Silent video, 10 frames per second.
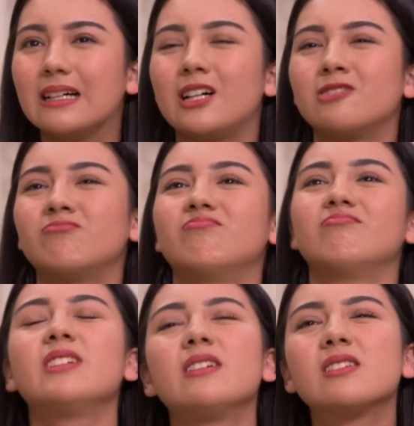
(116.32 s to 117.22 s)

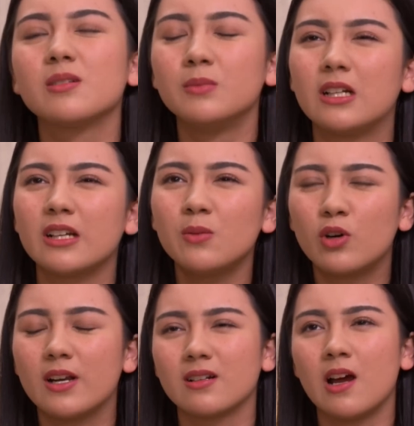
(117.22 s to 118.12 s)
Um, Sebenarnya
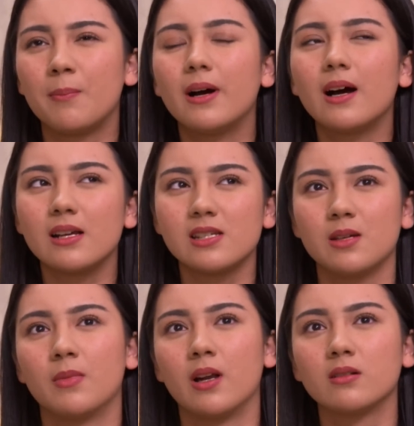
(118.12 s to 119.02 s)
bukan nggak peka
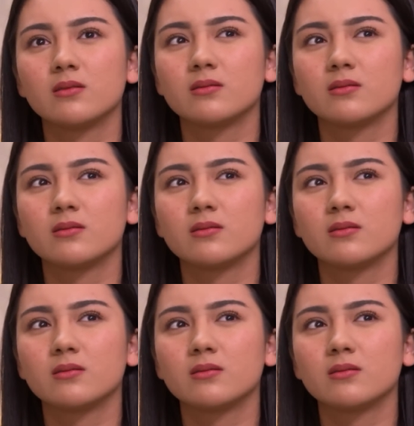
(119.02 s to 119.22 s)
sih man,